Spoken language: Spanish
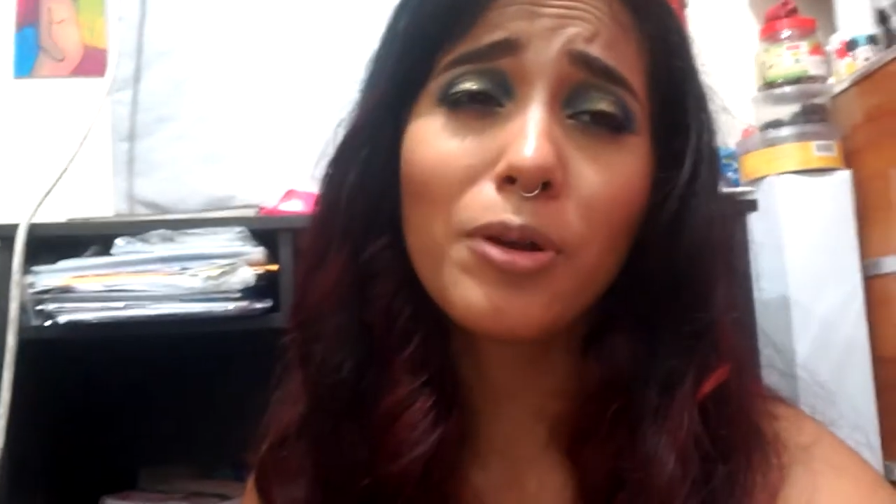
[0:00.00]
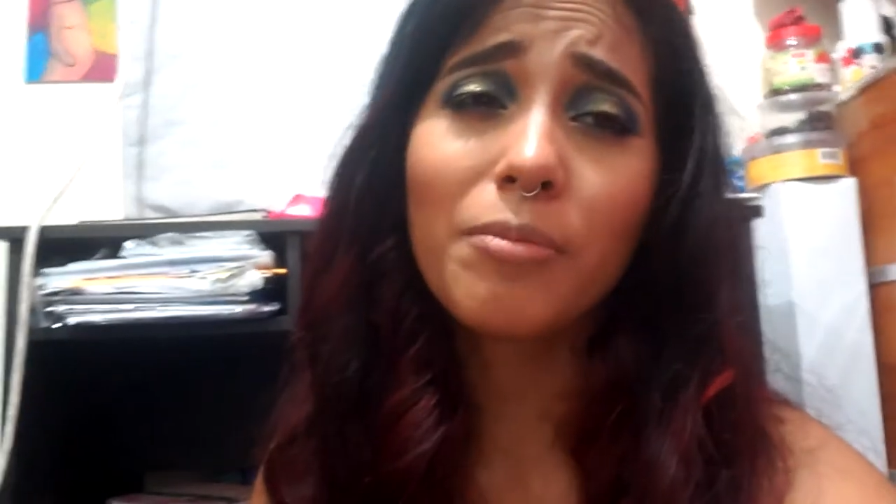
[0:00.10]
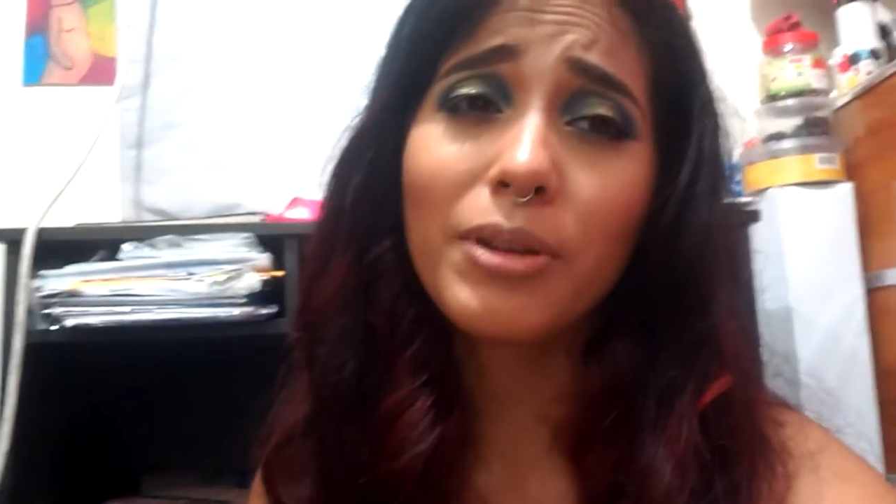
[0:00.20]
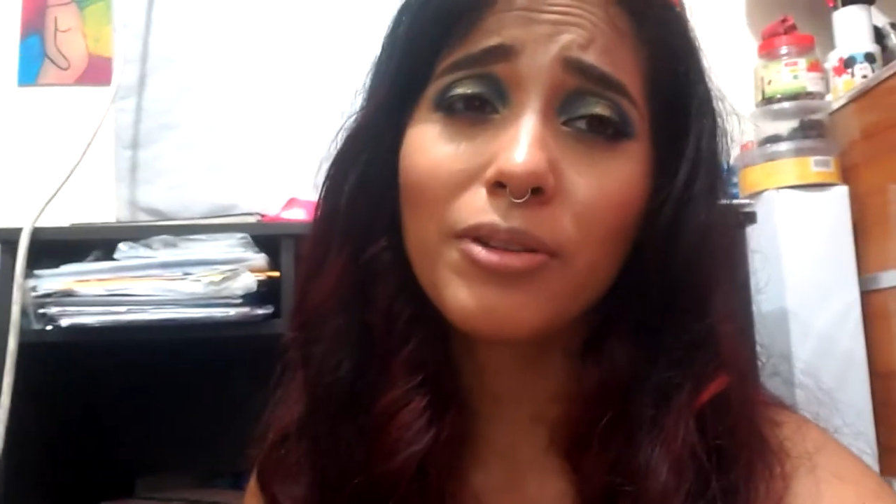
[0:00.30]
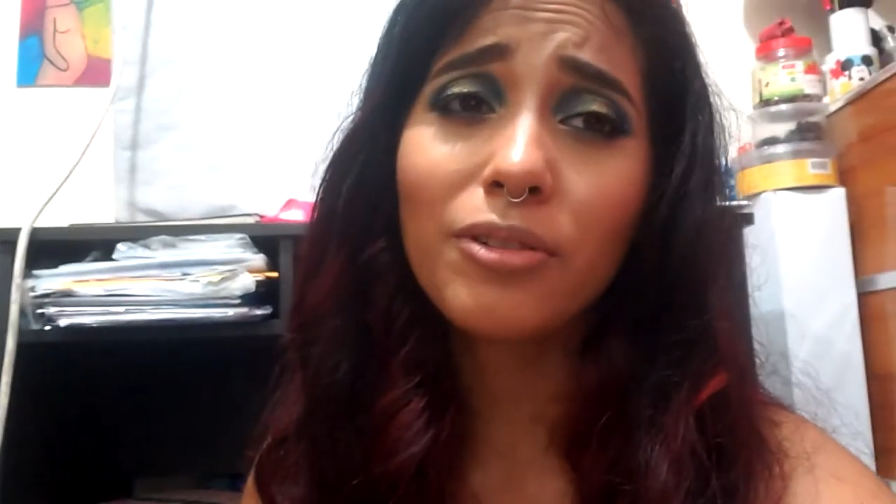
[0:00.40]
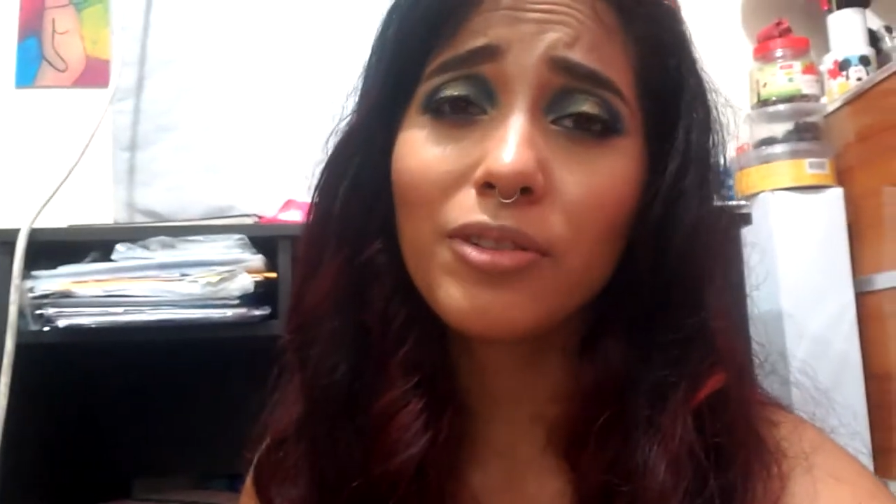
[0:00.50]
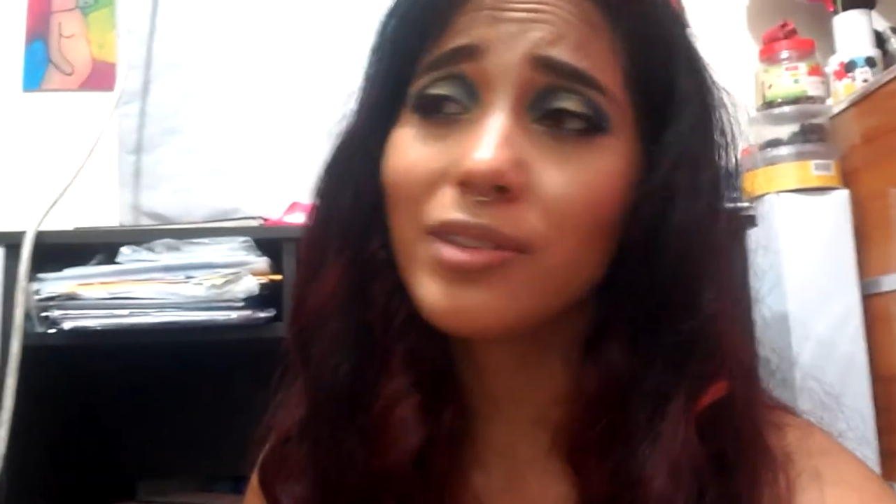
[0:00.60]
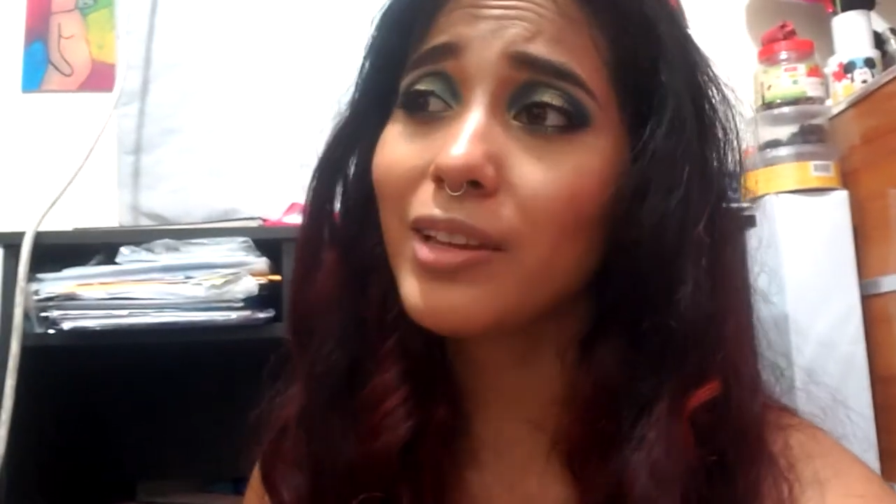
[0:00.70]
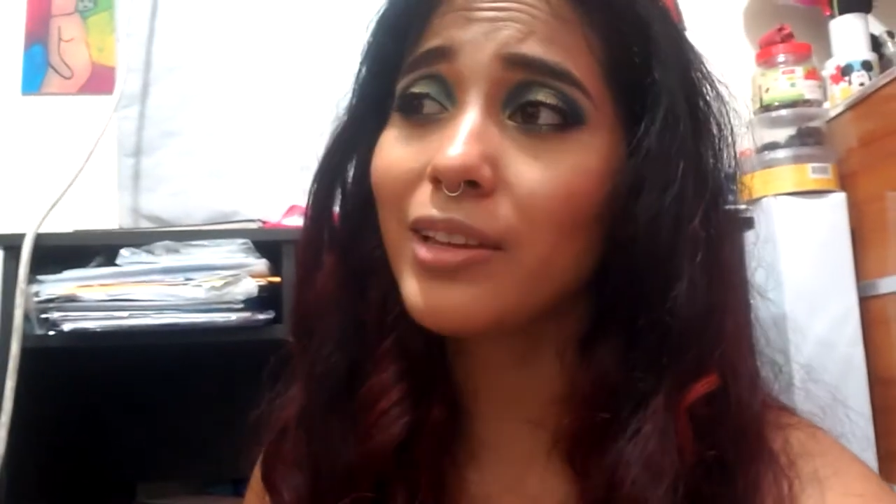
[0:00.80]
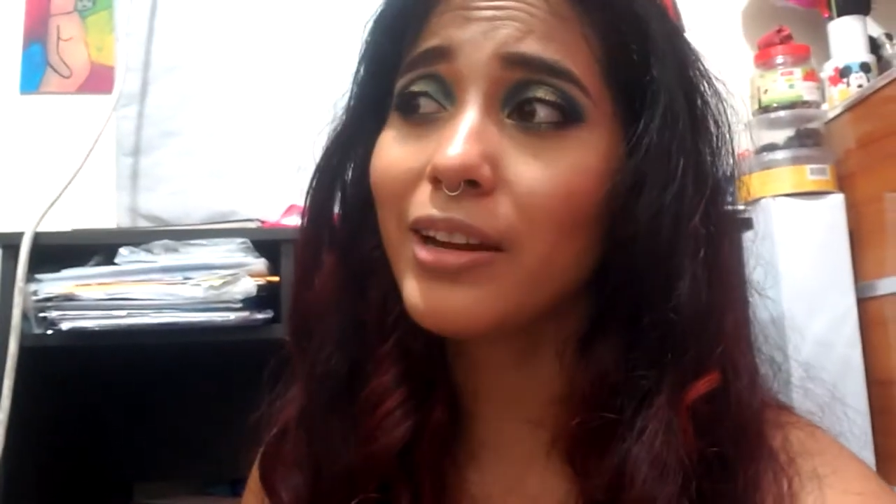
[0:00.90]
por lo
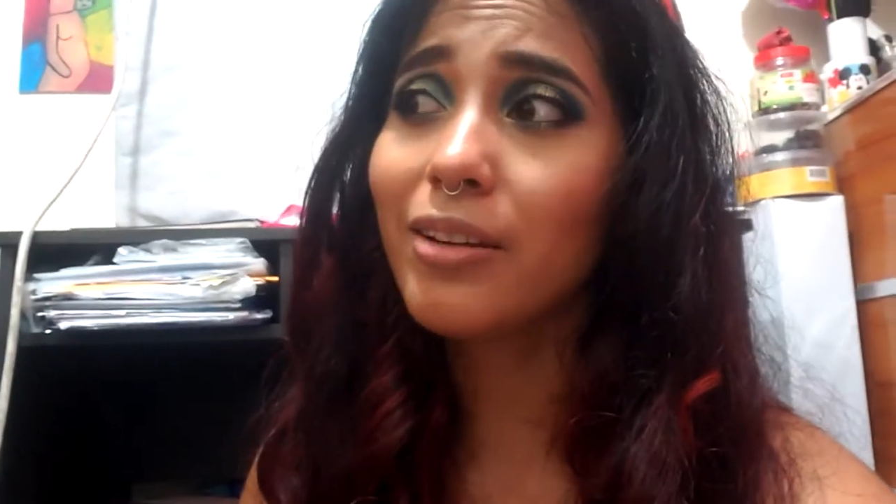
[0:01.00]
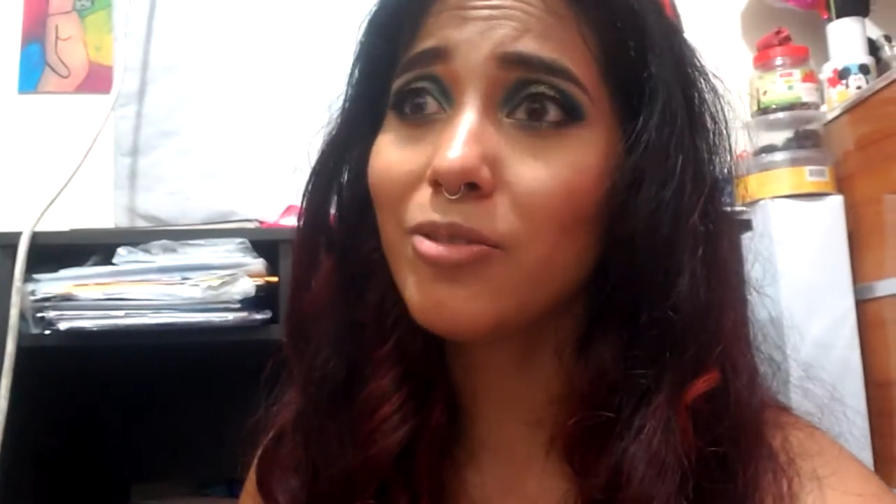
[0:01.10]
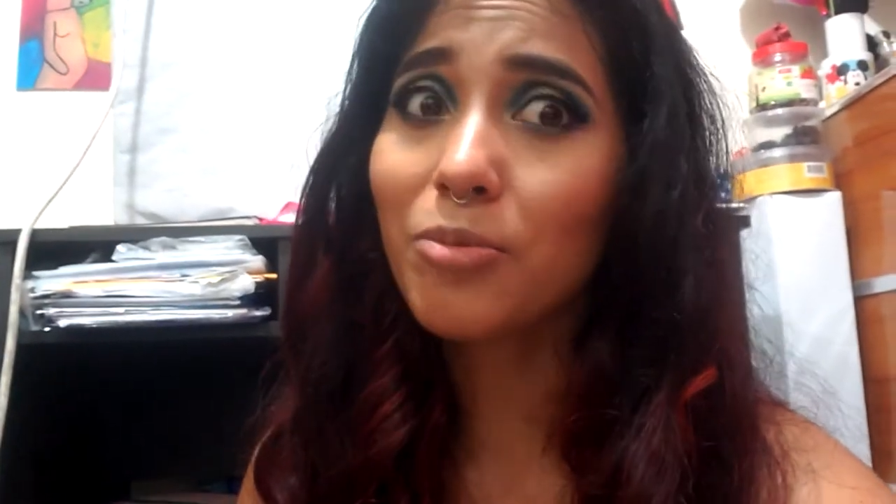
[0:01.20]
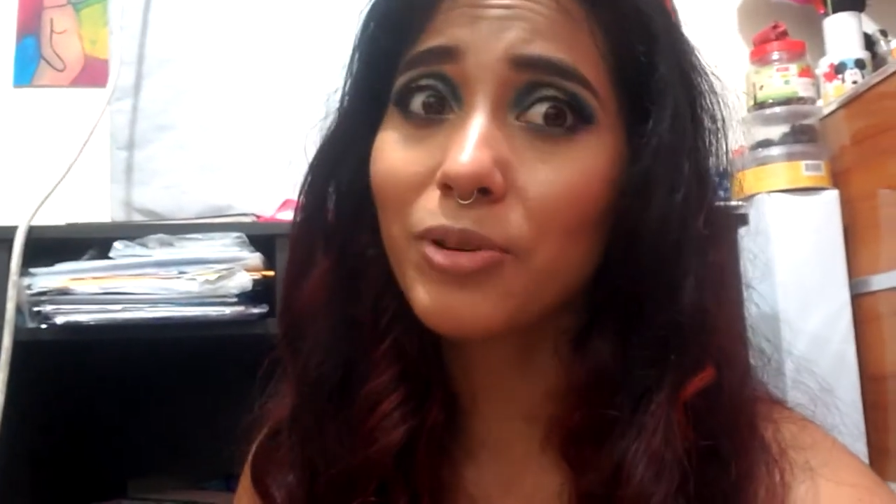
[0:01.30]
menos tener algo